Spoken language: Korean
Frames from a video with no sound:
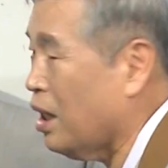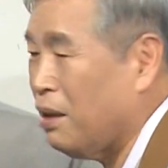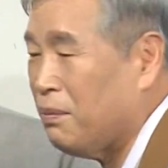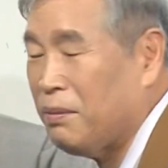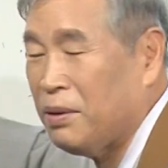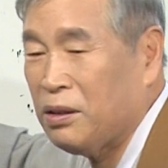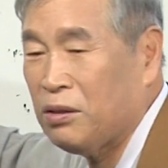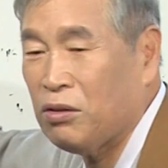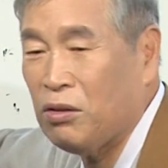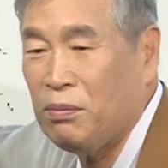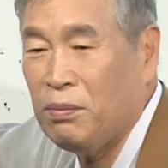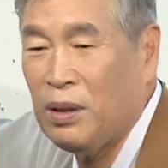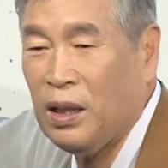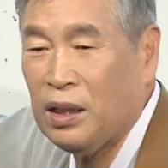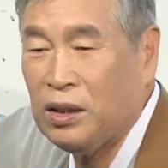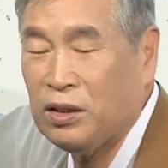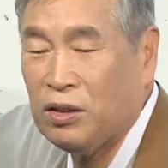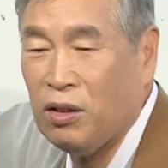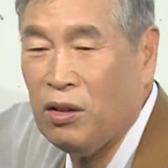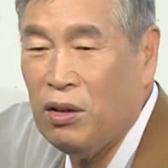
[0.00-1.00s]
거 하면 또 뭐가
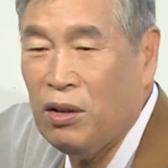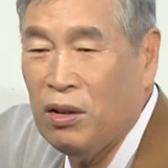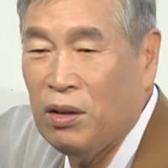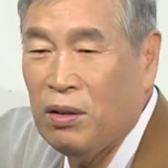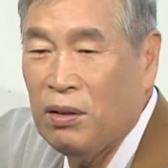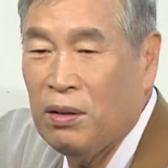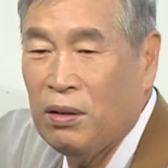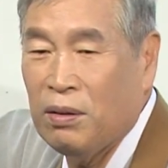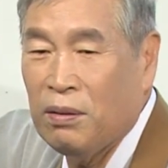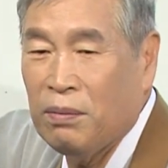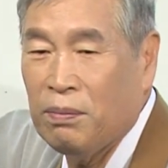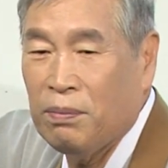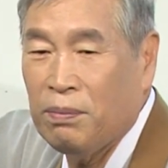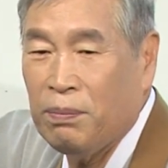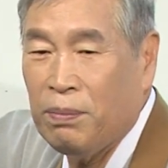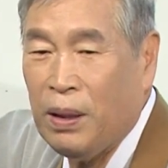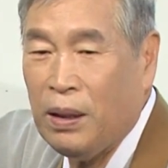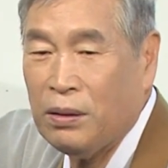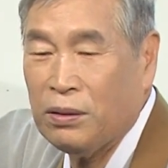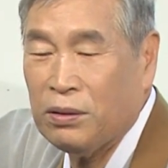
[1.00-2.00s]
있죠?
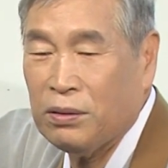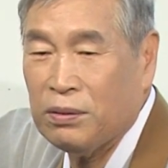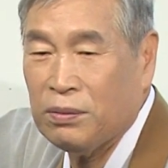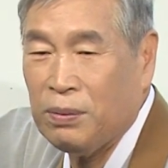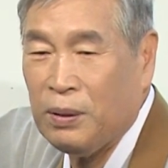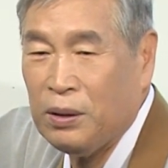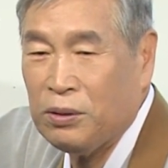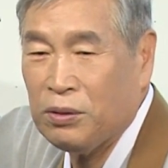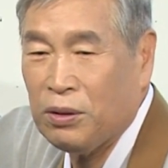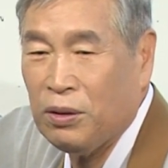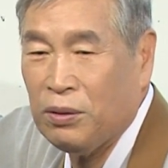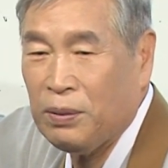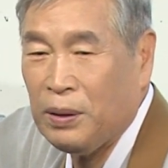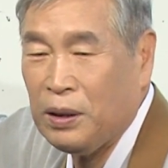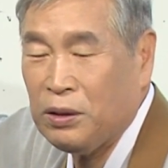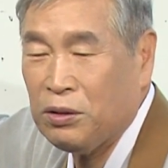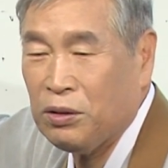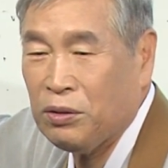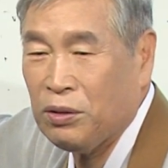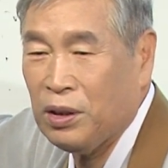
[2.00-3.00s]
팔조, 팔조,
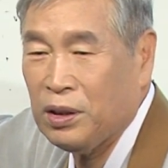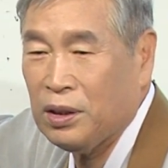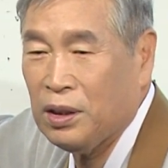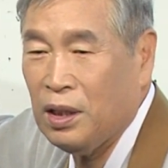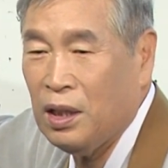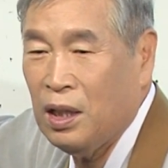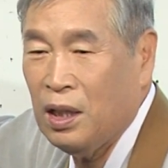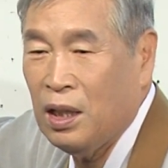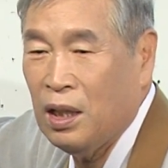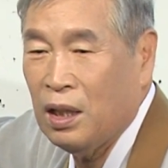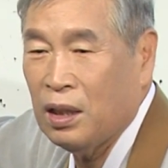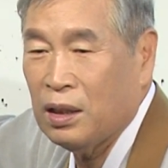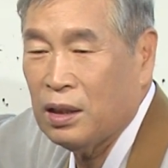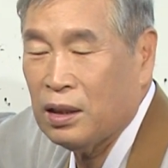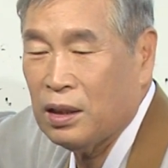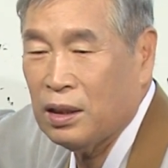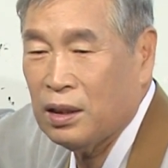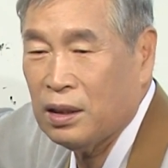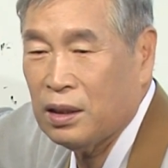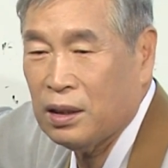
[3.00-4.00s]
팔조정에서
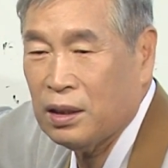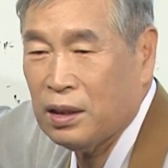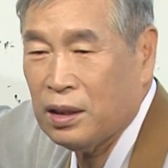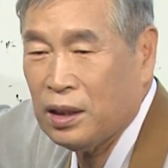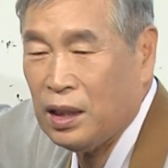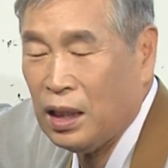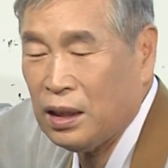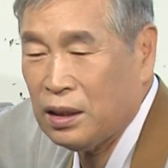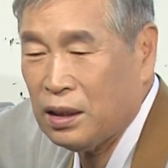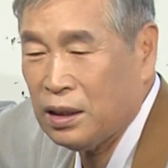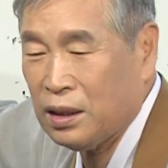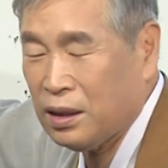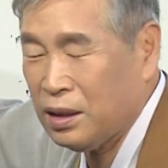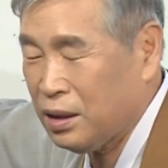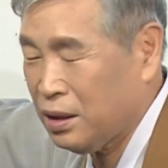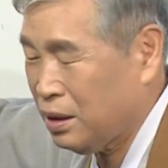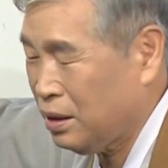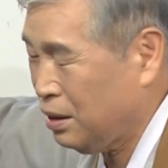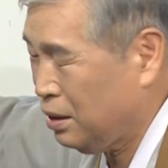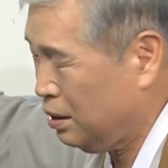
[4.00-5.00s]
타,
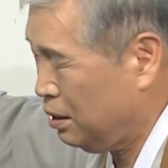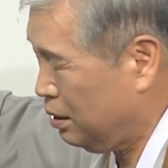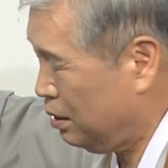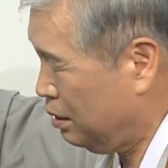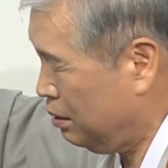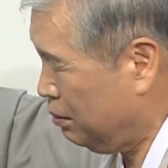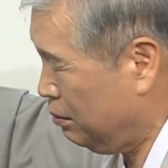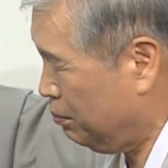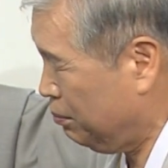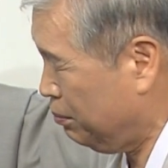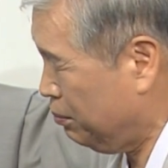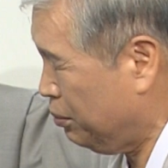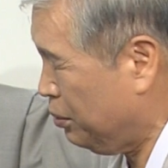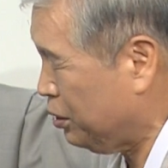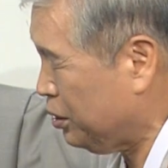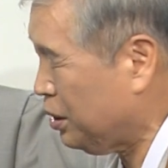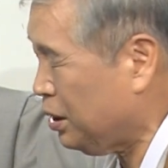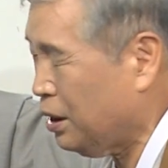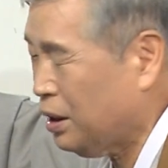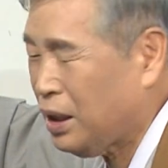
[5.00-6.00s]

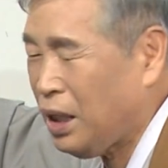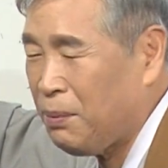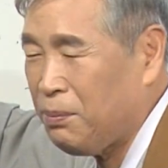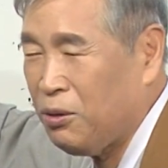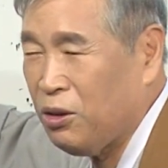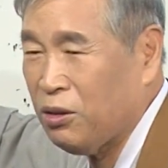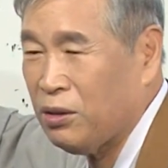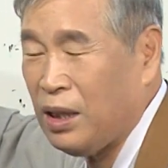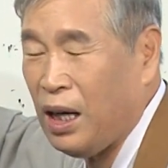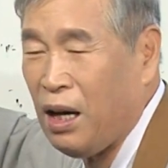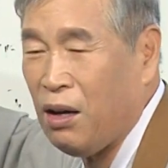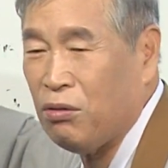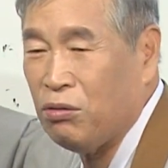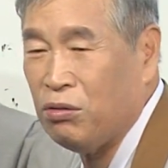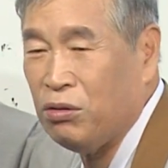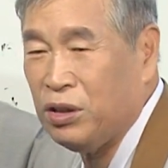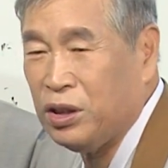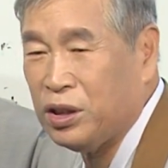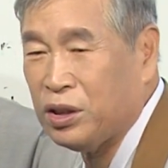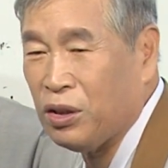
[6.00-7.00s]
불신탐욕
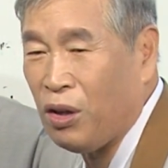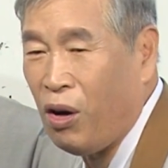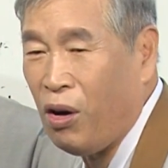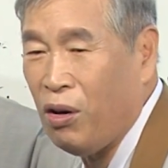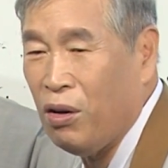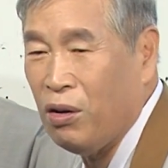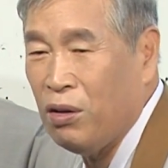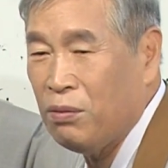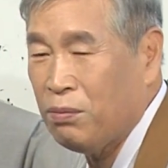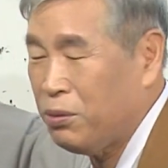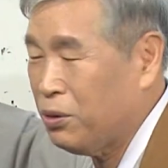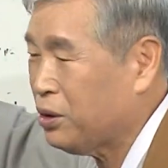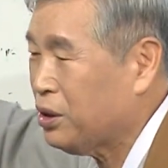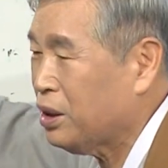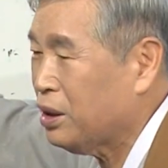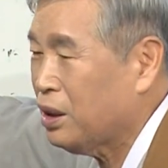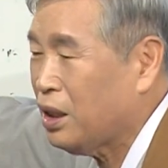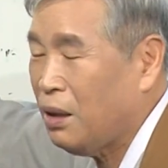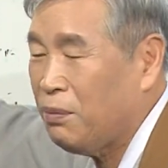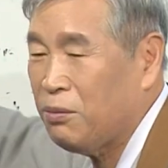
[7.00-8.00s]
나오고 있죠?
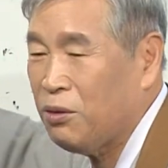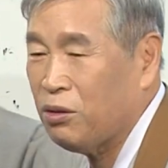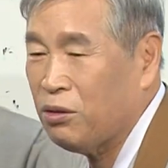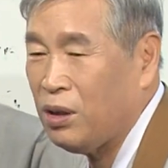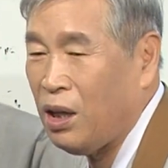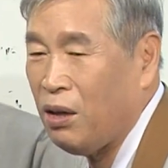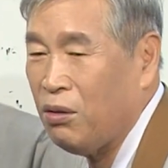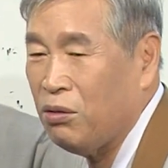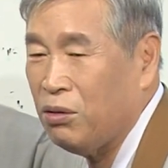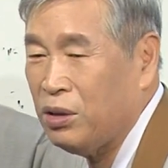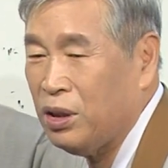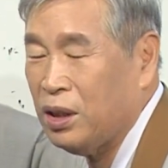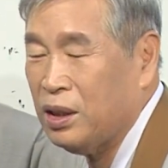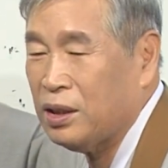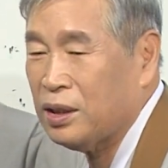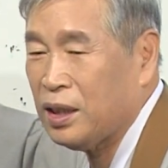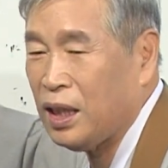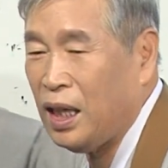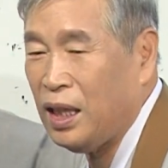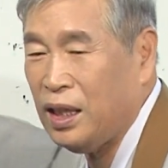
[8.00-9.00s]
불신탐욕 나오고.
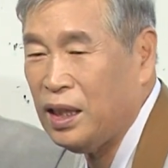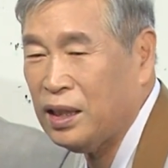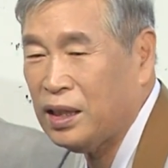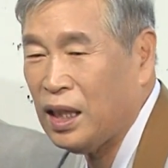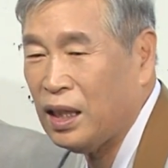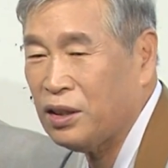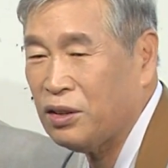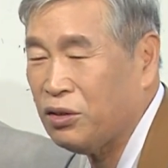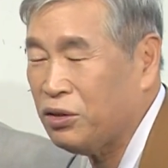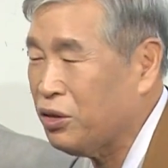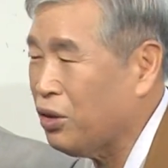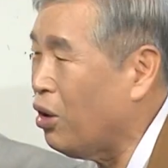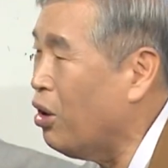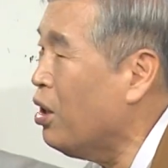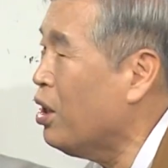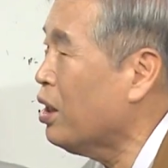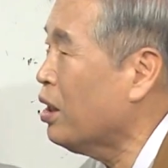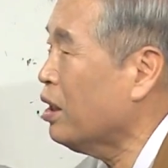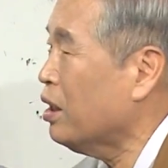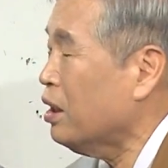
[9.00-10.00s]
이건 사연사조죠.
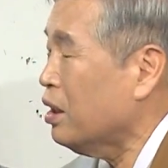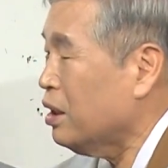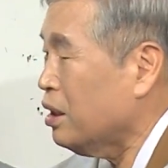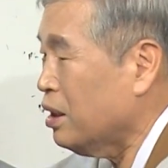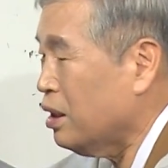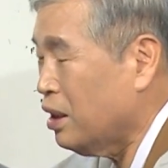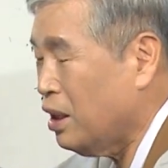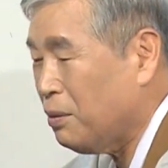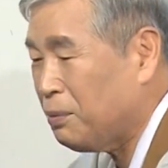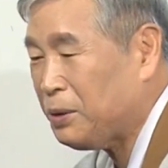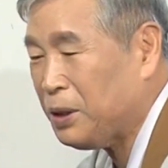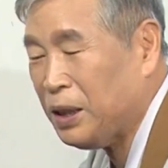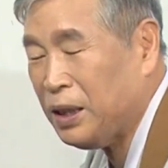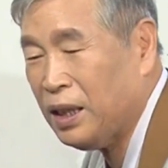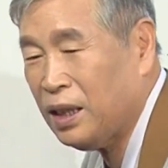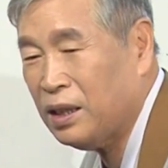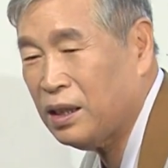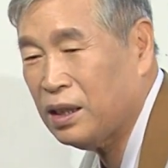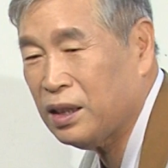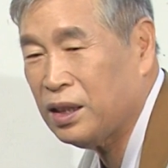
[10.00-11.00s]
이거는
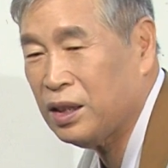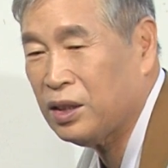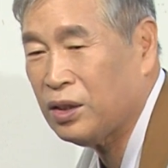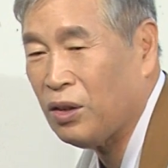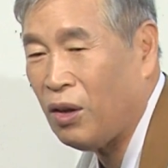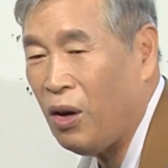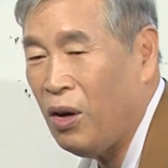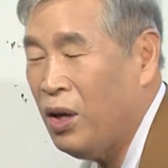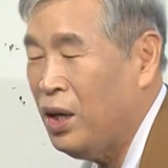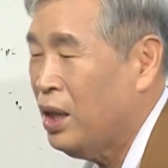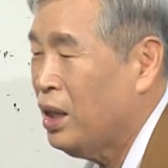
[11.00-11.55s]
없애되는 것이죠.